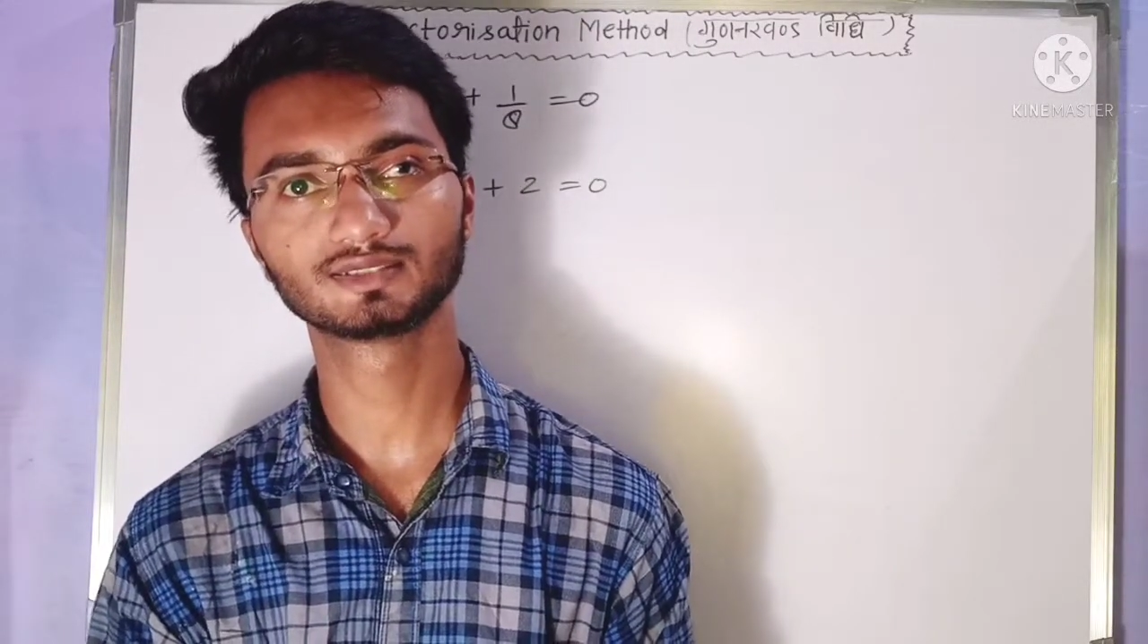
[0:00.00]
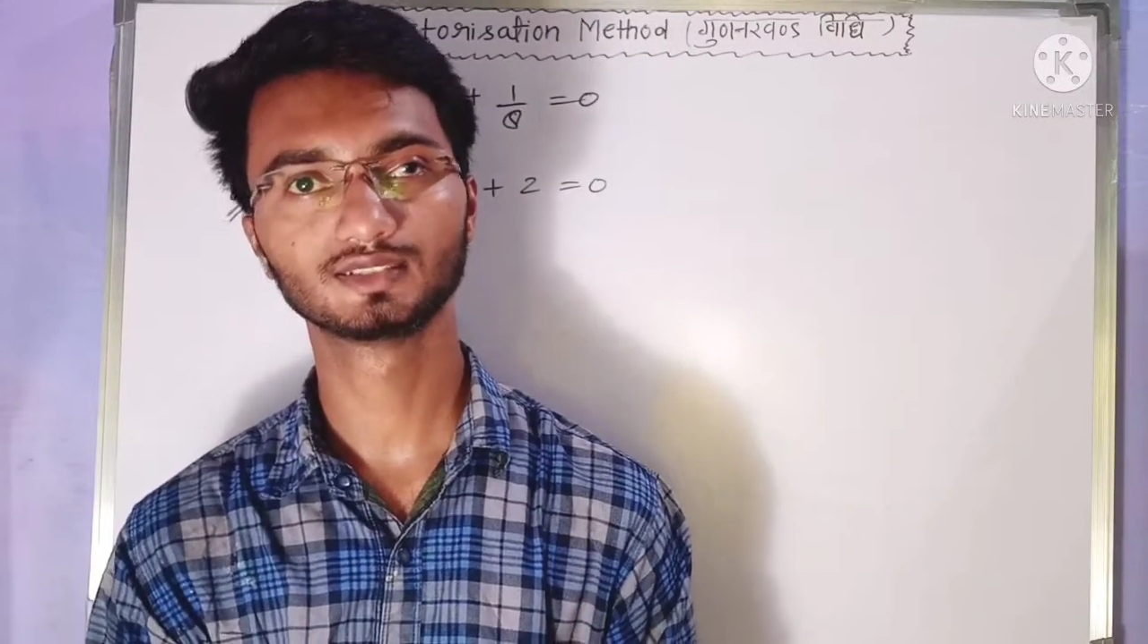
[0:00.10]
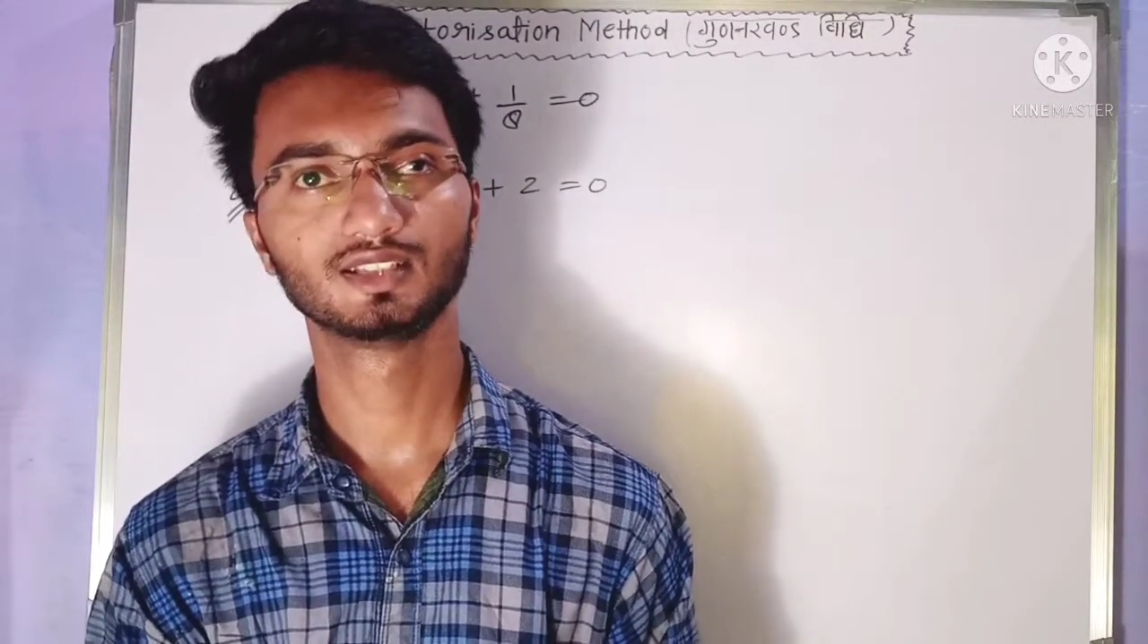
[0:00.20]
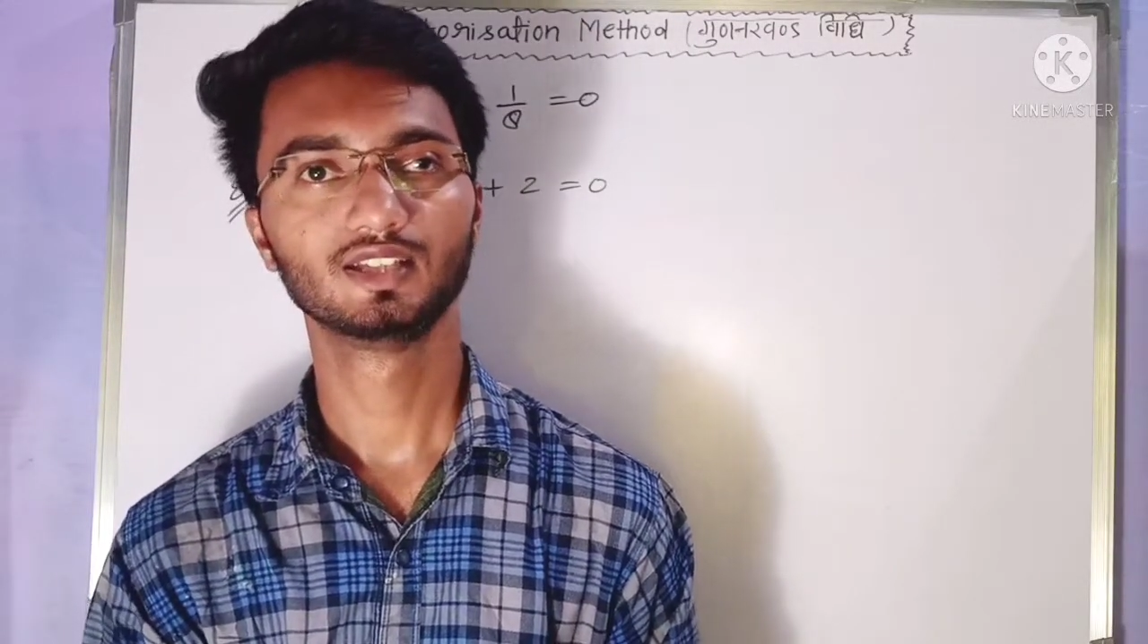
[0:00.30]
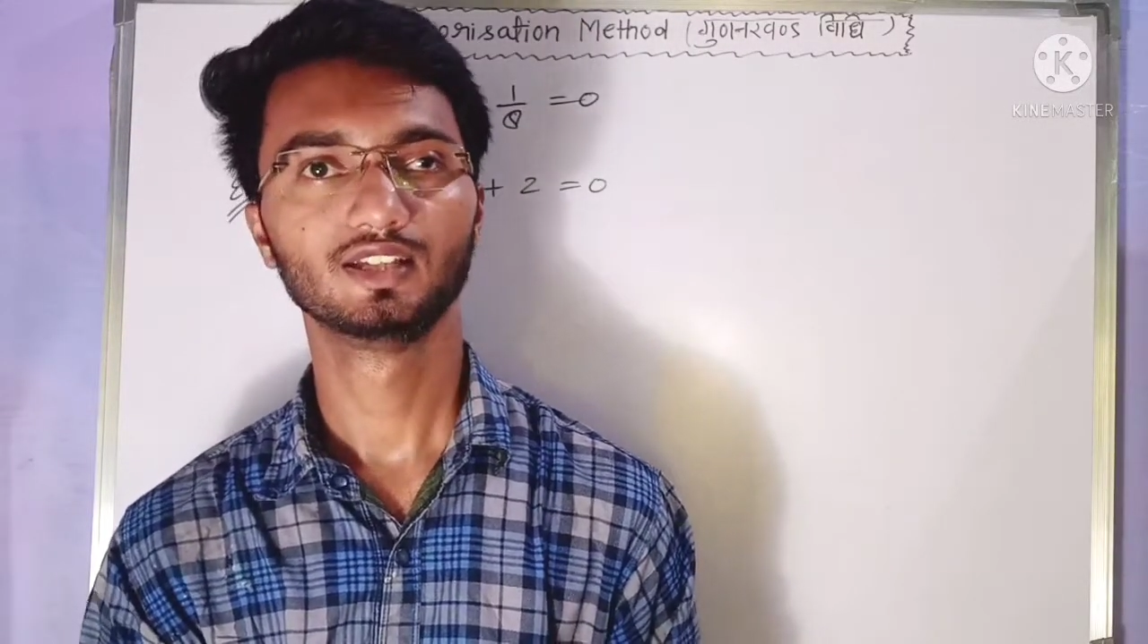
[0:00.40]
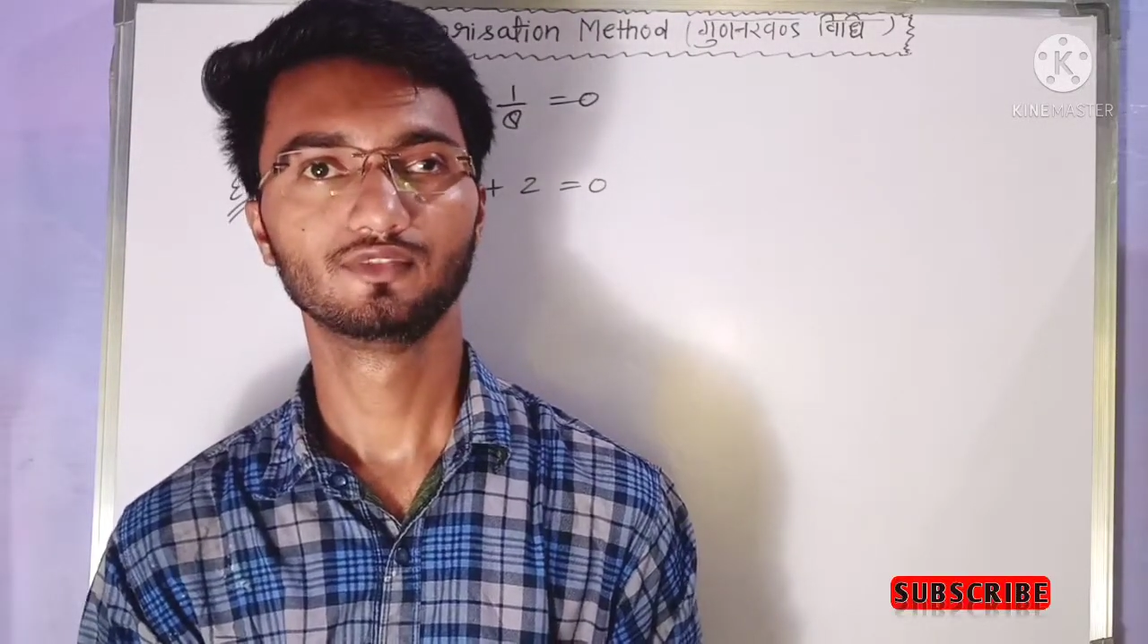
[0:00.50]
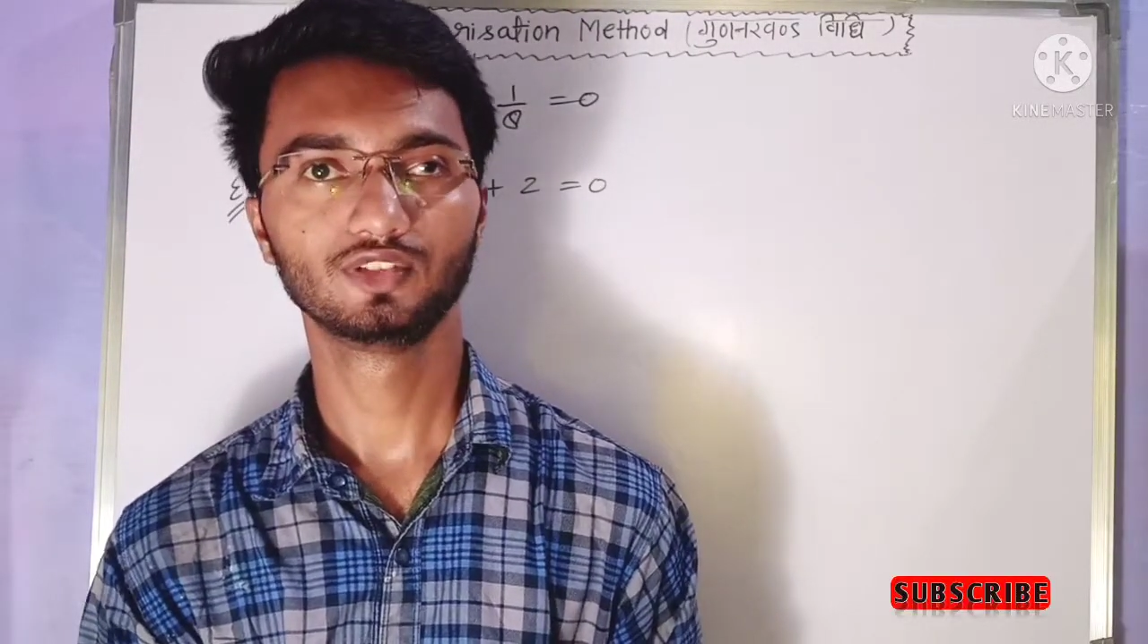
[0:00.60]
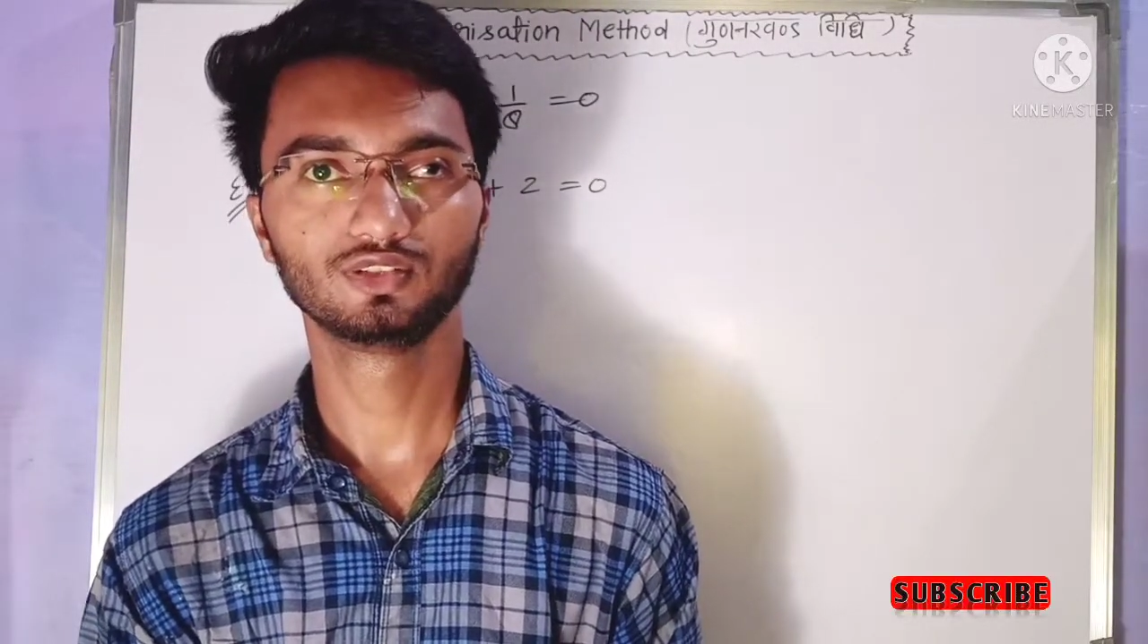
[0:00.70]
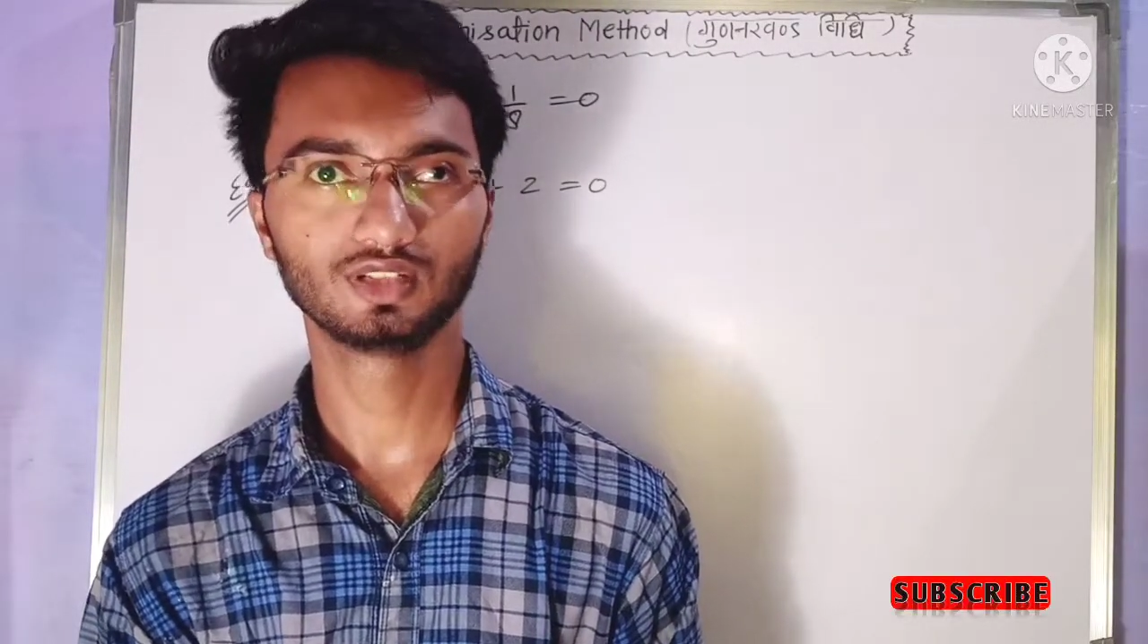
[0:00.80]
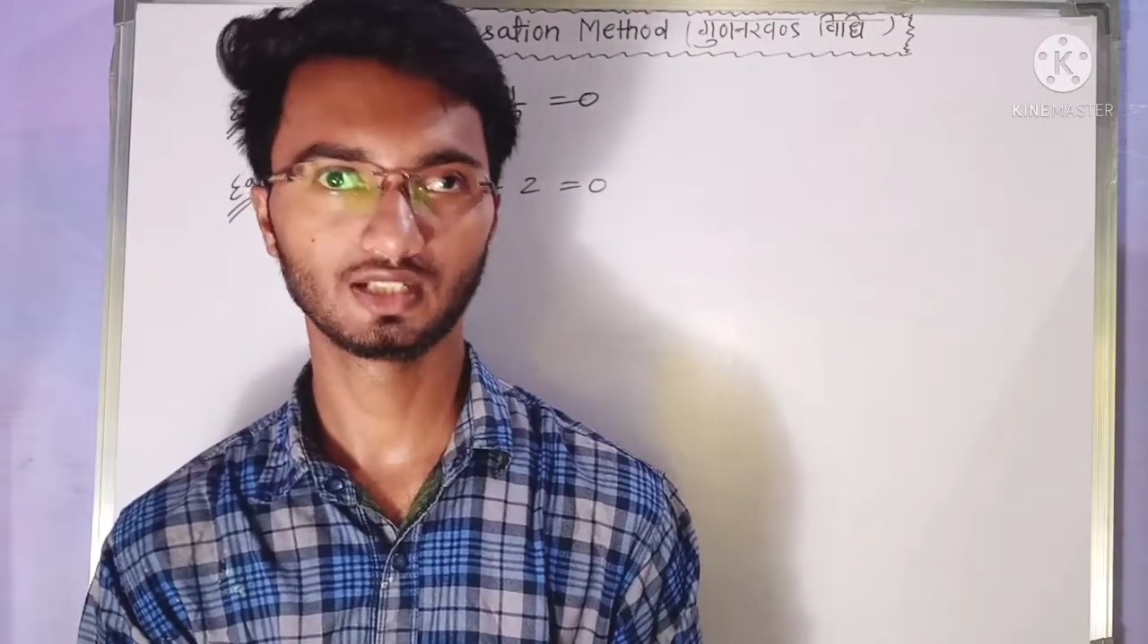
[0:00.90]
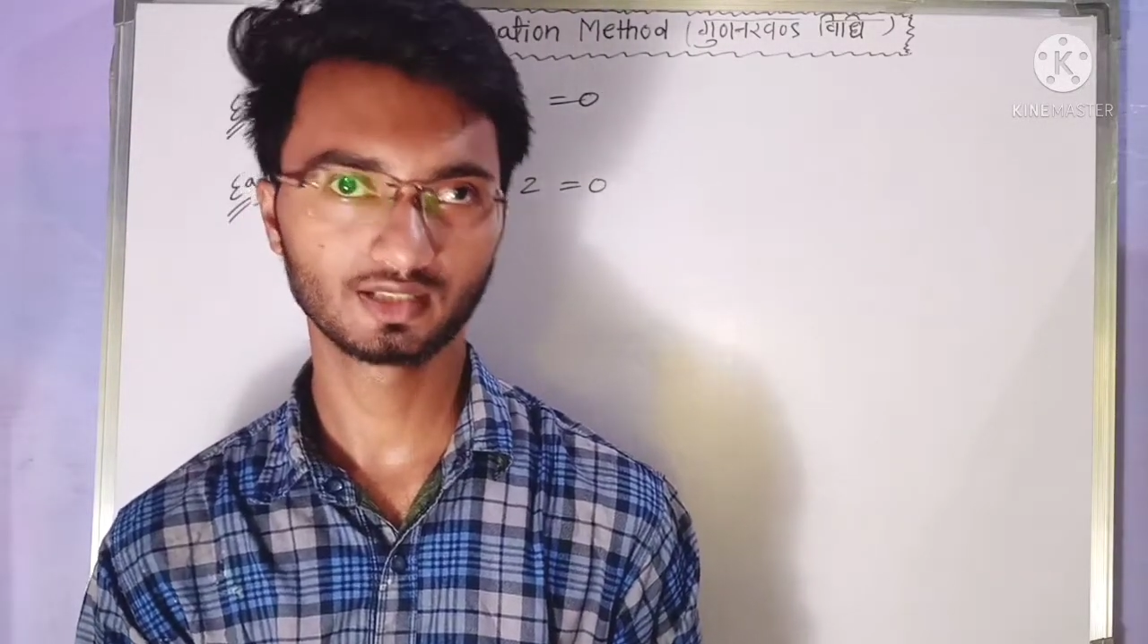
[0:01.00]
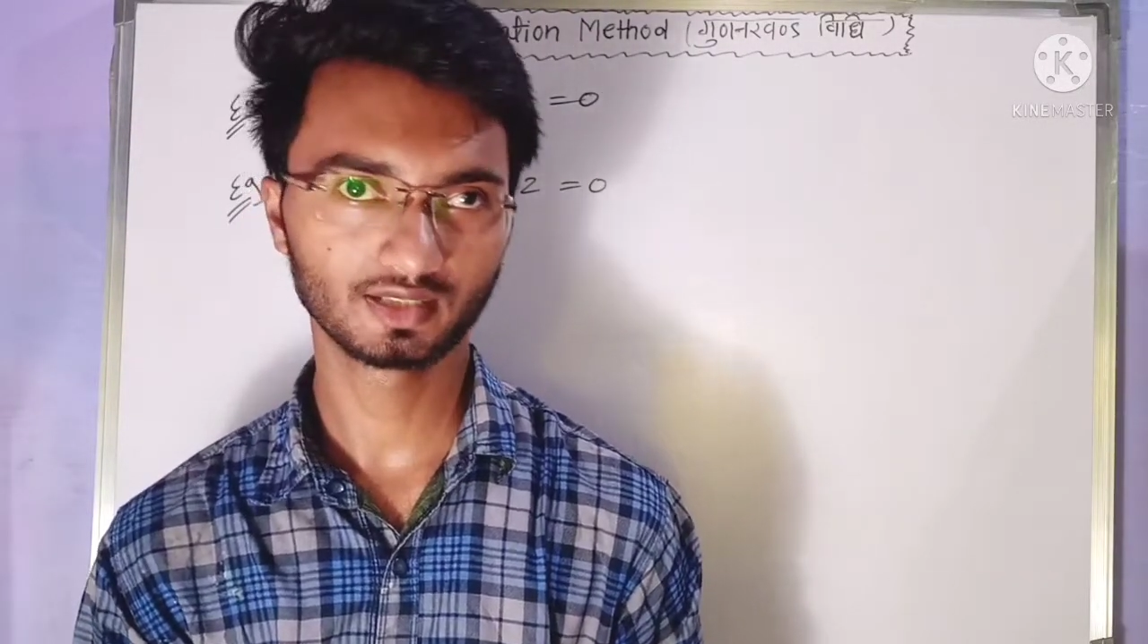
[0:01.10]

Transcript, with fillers: प्लीज़ तो वीडियो